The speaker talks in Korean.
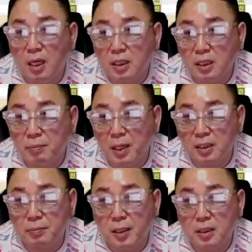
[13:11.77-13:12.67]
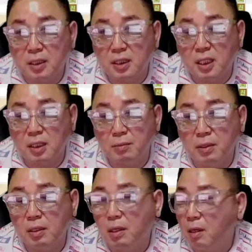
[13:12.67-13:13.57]
이 매집하는 기다림을
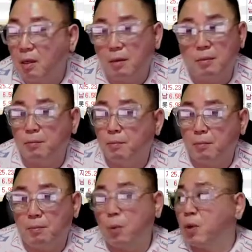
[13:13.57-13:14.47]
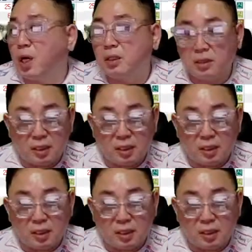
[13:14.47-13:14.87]
못 갖는다는